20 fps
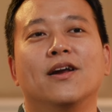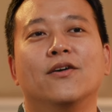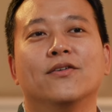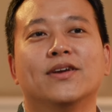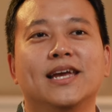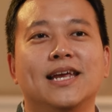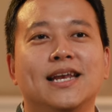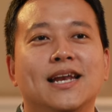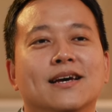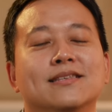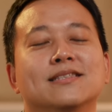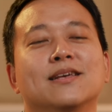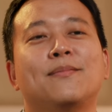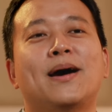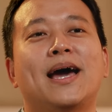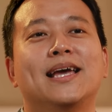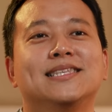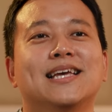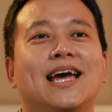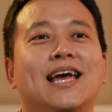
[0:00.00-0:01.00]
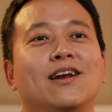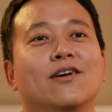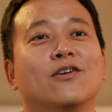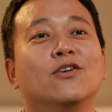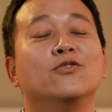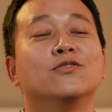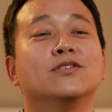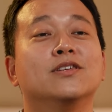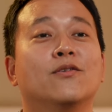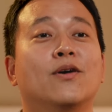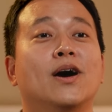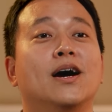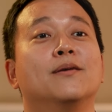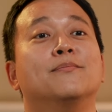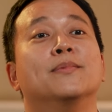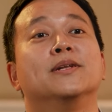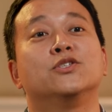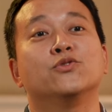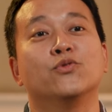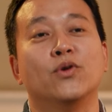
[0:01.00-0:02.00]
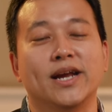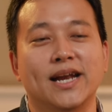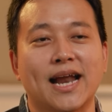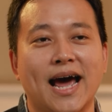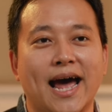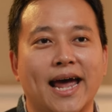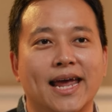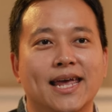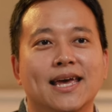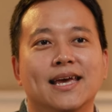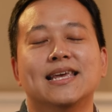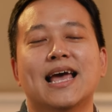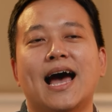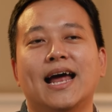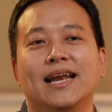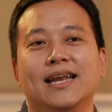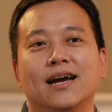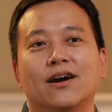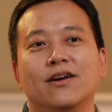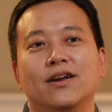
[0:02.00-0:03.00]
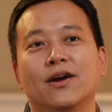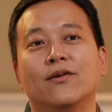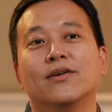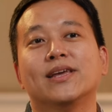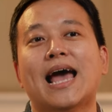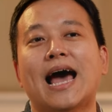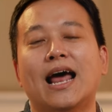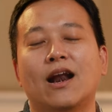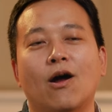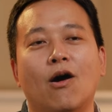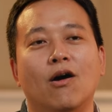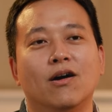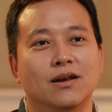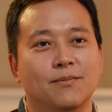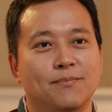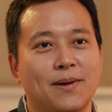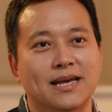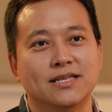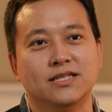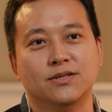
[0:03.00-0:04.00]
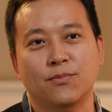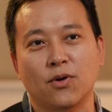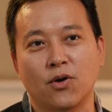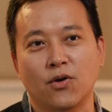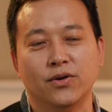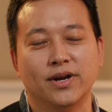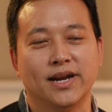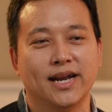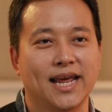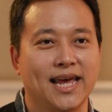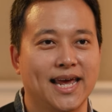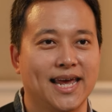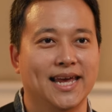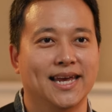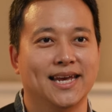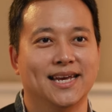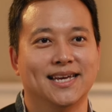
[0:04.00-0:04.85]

พอเรากินแล้วสบายใจเราก็รู้สึกว่ามันช่วยได้ยาเนี่ยเขาเรียกว่ายาหลอกหรือ placebo นั่นเอง